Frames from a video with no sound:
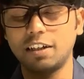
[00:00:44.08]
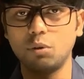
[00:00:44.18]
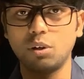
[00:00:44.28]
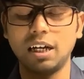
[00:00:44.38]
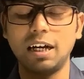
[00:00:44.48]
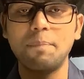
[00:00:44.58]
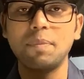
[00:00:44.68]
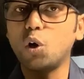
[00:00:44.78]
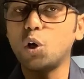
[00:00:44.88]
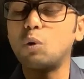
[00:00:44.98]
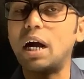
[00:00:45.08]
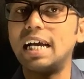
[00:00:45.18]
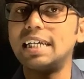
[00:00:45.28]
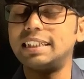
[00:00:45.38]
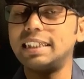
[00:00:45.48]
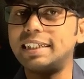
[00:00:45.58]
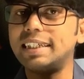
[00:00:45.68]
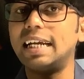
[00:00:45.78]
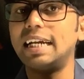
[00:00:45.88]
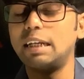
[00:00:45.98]
करोड़ का फ्रॉड हुआ है
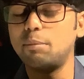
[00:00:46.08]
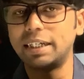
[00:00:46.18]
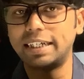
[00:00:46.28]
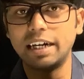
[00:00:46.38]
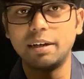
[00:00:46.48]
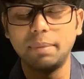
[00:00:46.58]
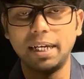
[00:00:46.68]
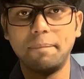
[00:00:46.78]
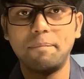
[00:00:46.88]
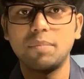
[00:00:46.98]
जीटीएल लिमिटेड में